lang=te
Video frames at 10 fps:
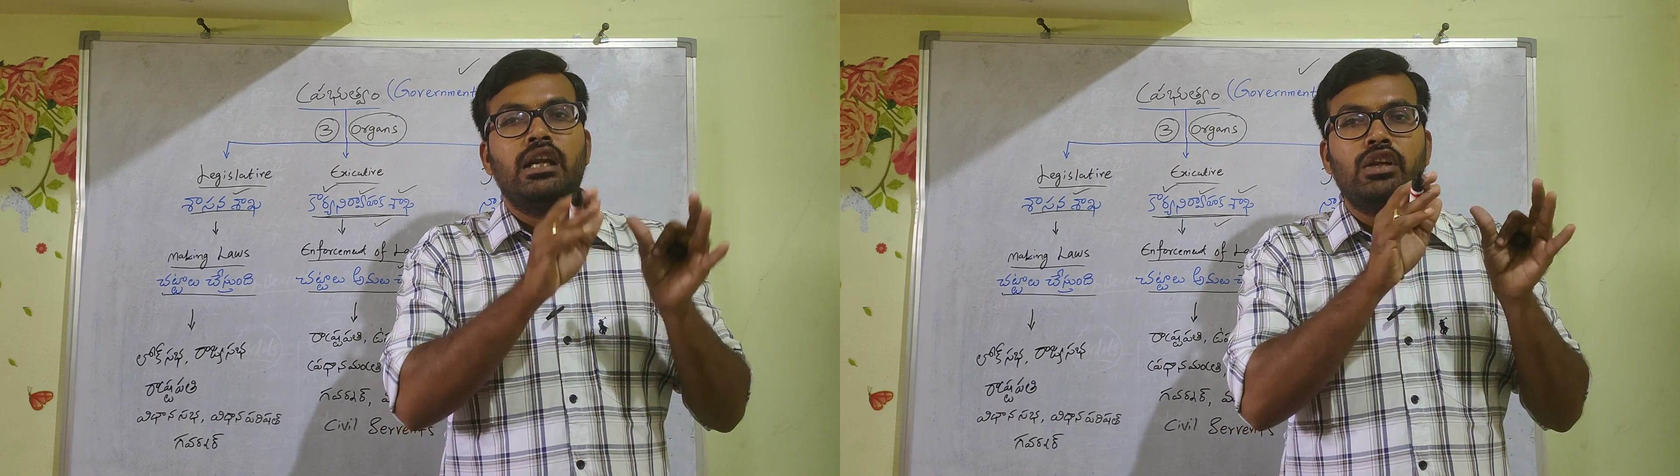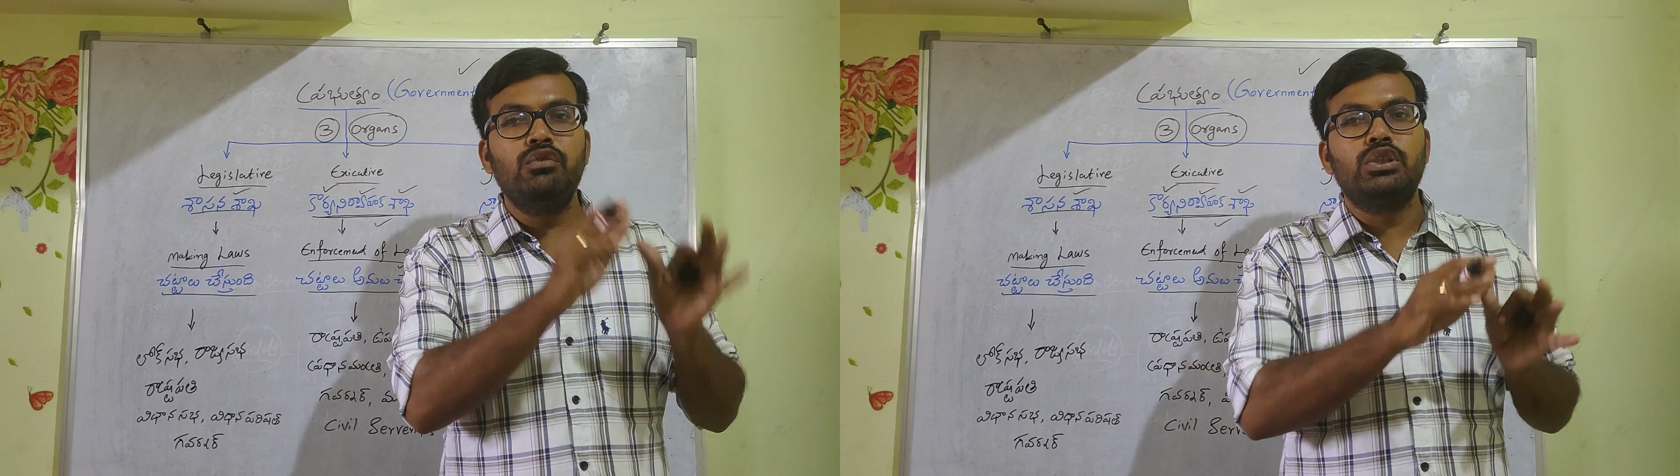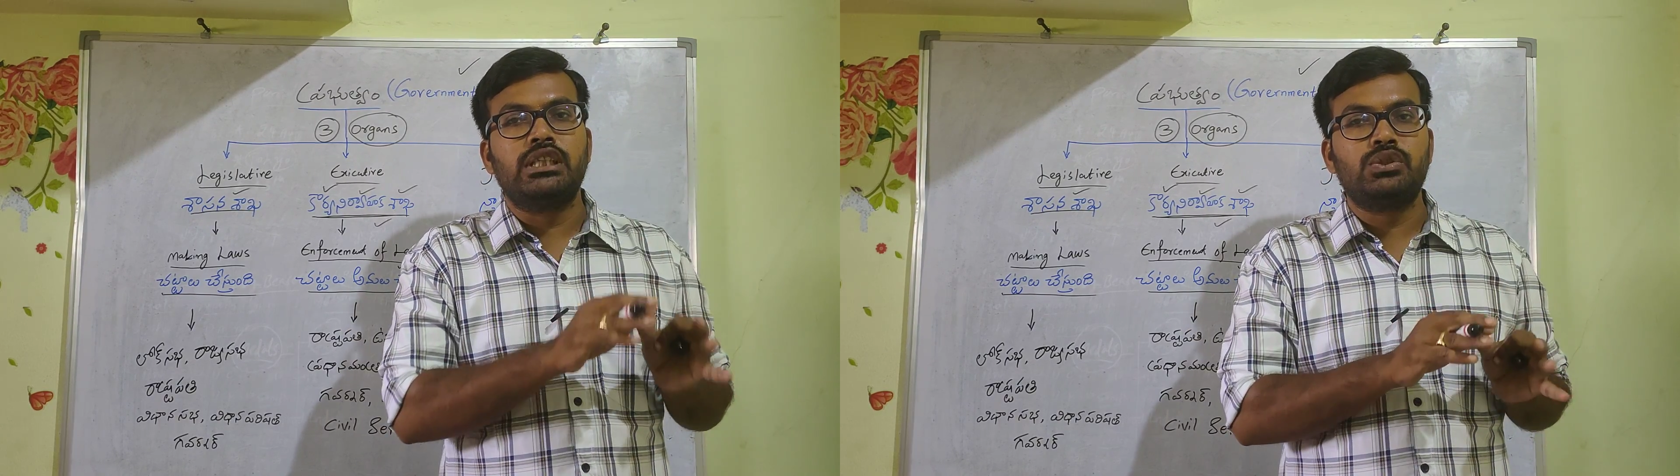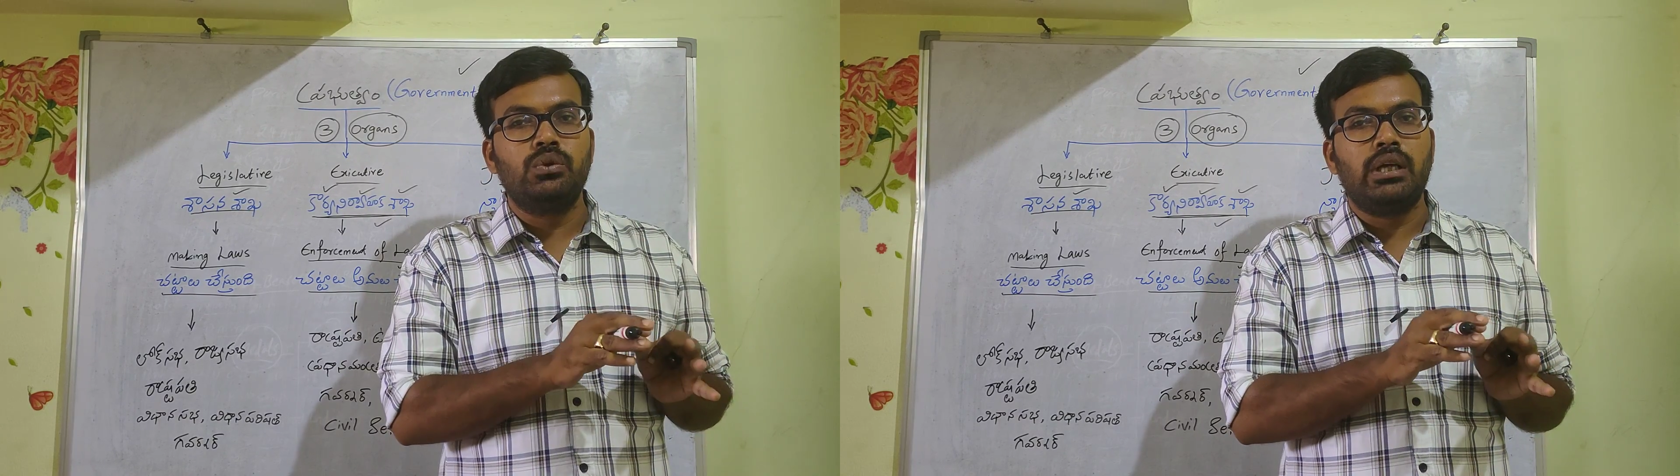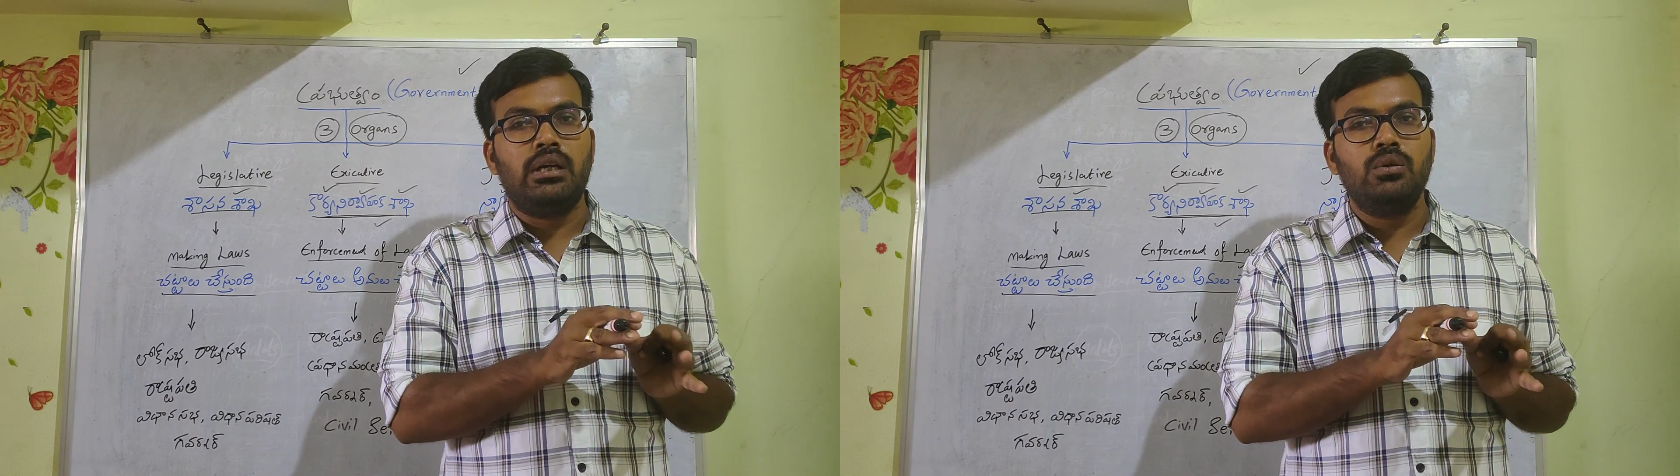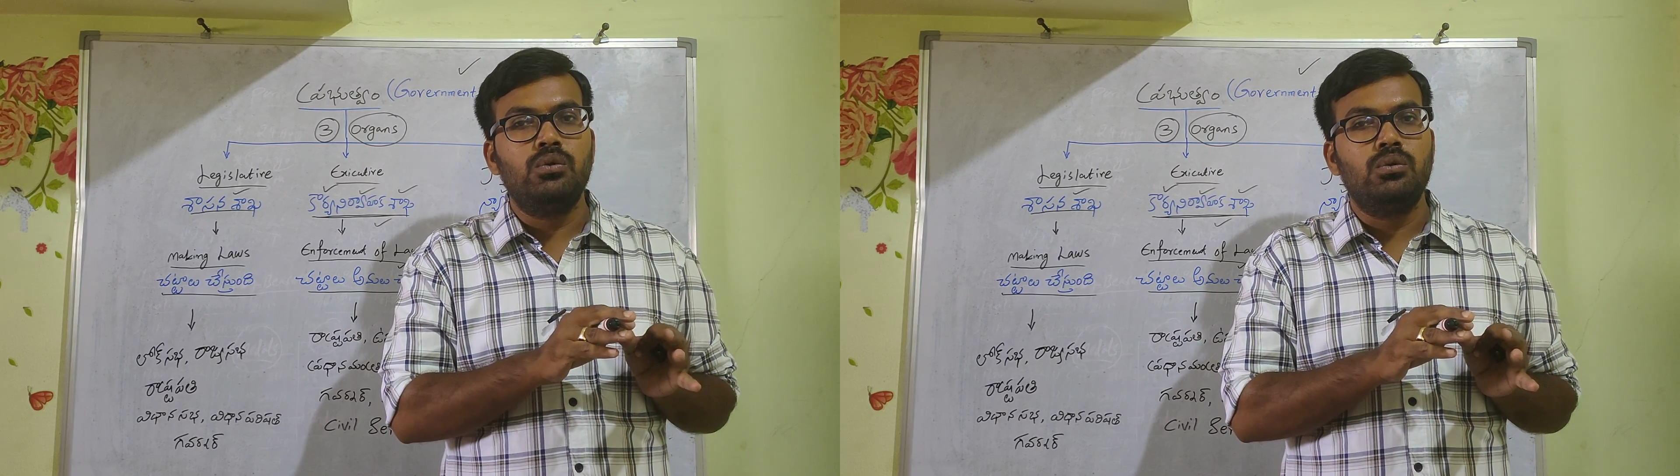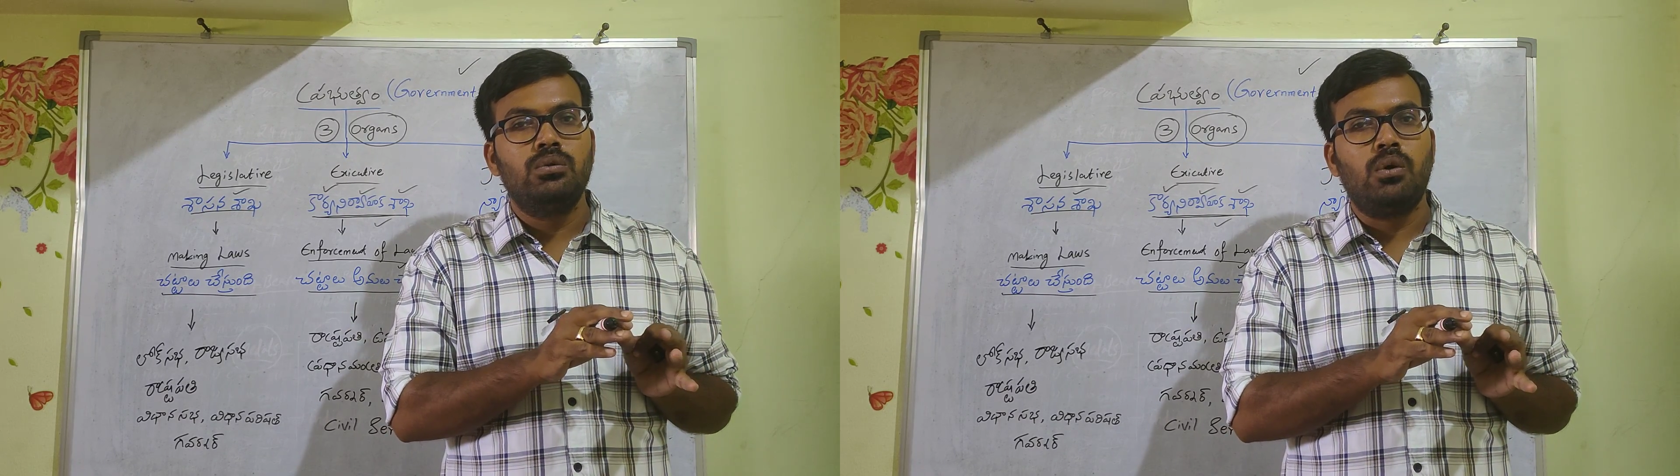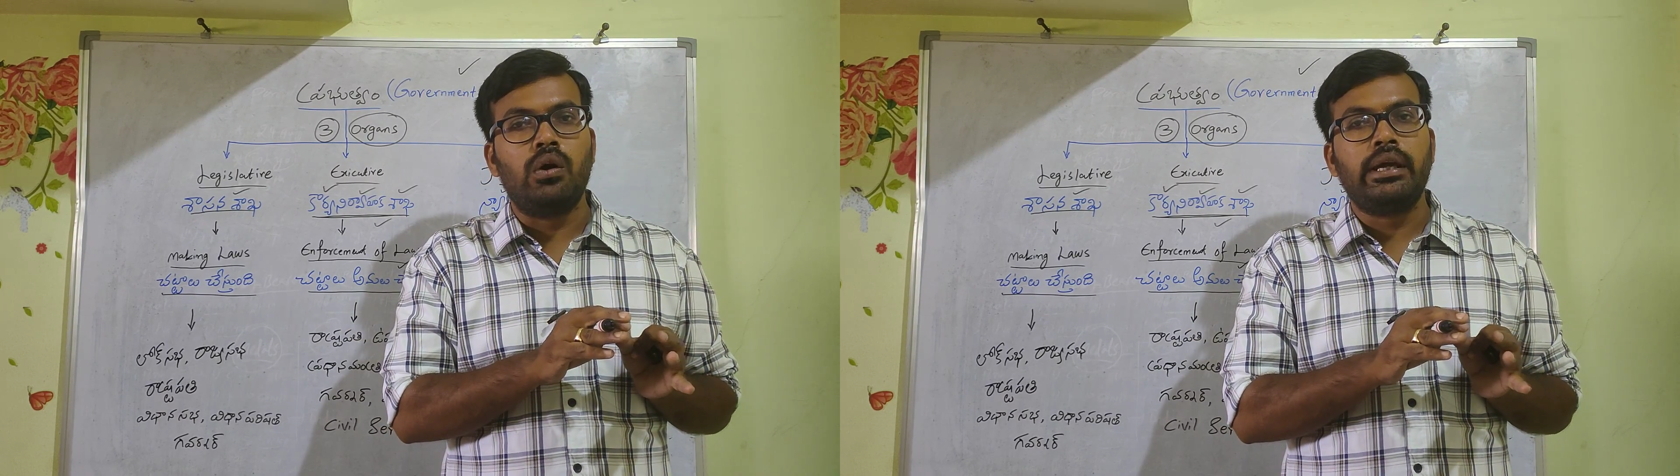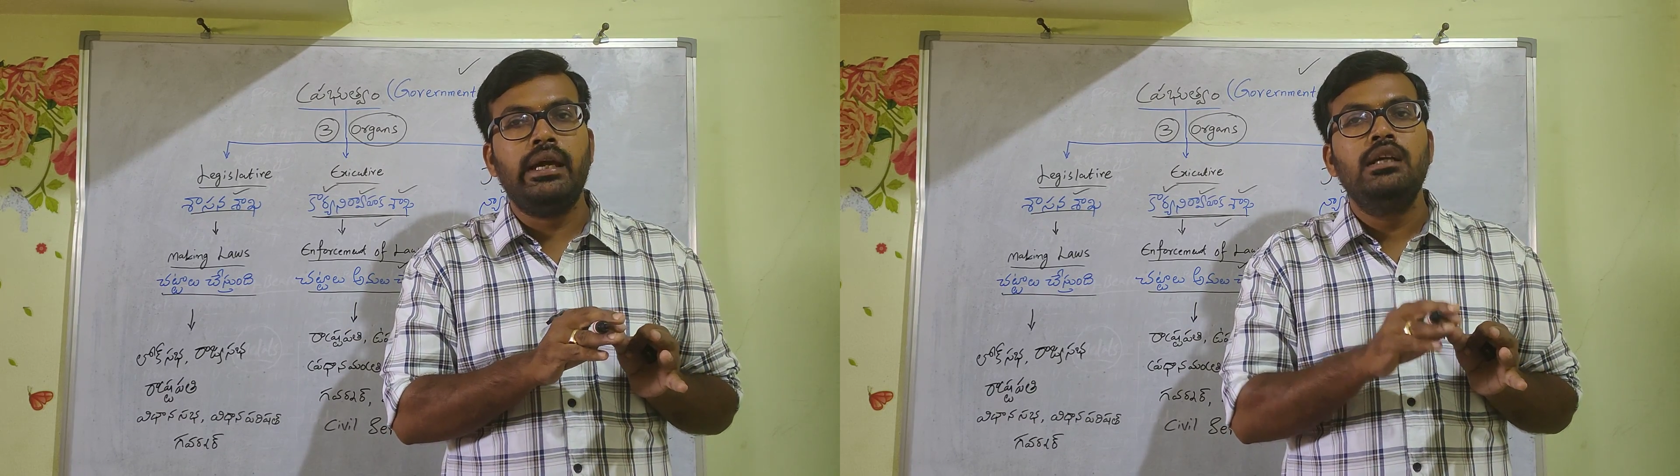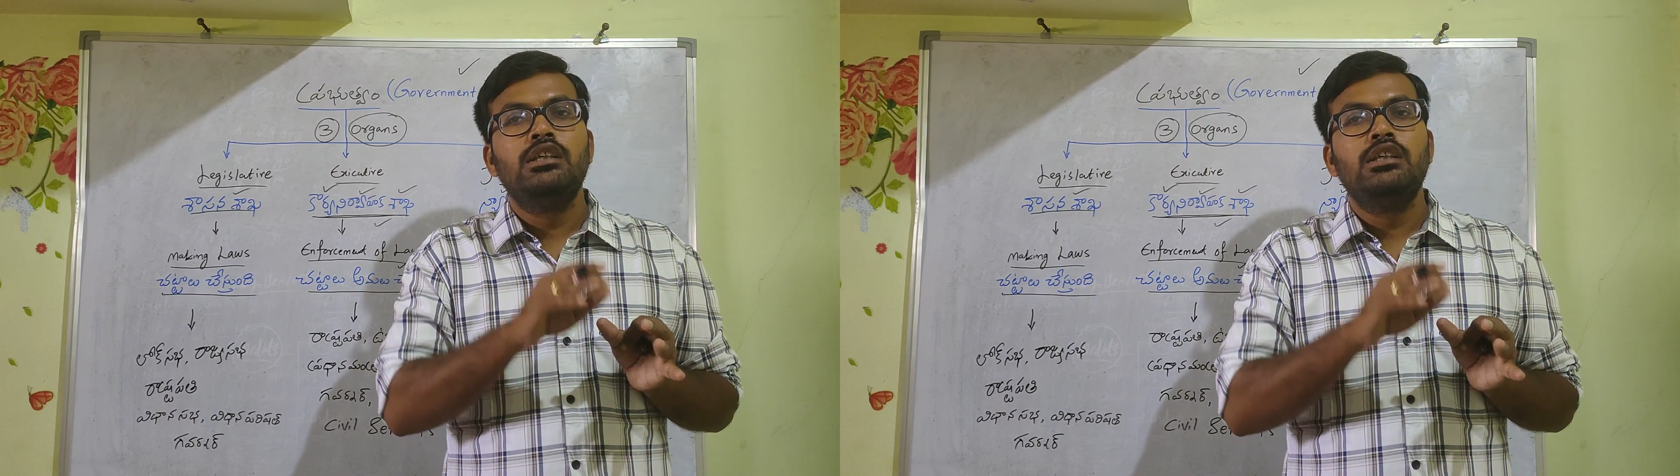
రివ్యూ చేస్తుంటాడు ఓకే